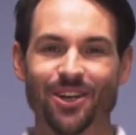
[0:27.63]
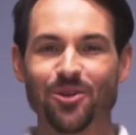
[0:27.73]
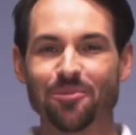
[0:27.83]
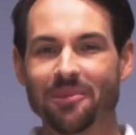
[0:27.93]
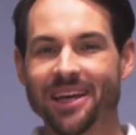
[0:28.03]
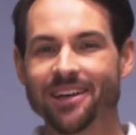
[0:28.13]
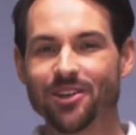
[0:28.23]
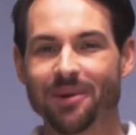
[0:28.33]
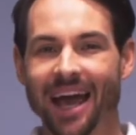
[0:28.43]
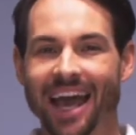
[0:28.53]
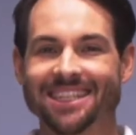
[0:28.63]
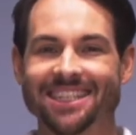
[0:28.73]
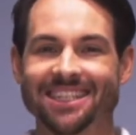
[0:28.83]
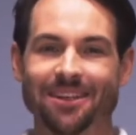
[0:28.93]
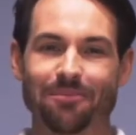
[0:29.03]
um mehr über
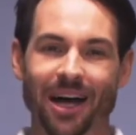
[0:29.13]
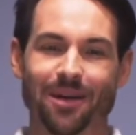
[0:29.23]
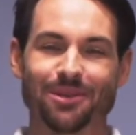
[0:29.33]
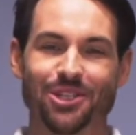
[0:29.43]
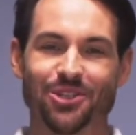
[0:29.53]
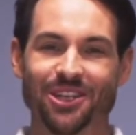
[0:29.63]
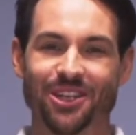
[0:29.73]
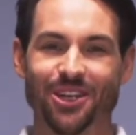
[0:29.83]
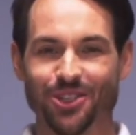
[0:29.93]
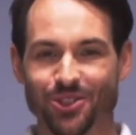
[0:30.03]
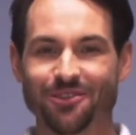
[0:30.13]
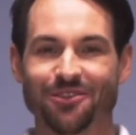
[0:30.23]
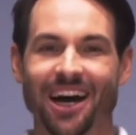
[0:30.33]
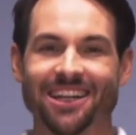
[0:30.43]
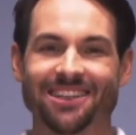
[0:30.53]
einzelne Tabakmischungen zu
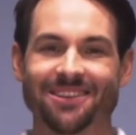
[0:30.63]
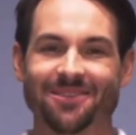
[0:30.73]
erfahren.